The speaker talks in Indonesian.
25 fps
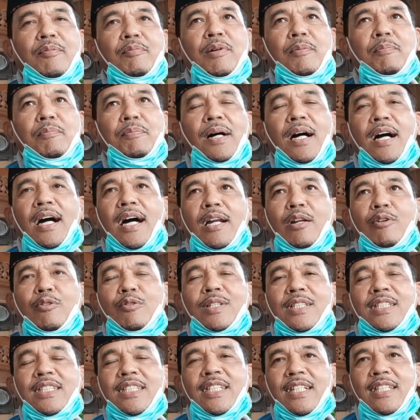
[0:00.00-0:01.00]

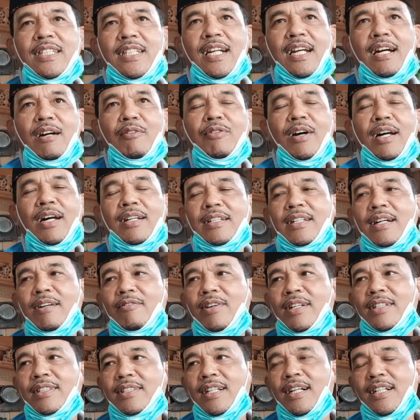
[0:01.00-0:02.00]
mempengaruhi citra
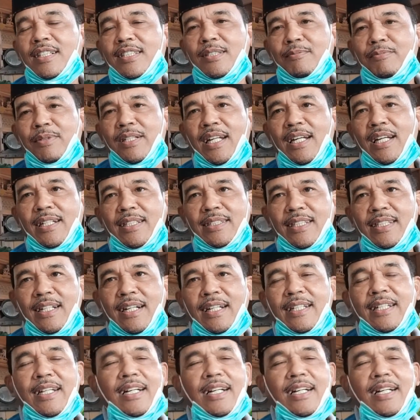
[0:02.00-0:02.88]
wartawan yang sebenarnya. Mm -hmm.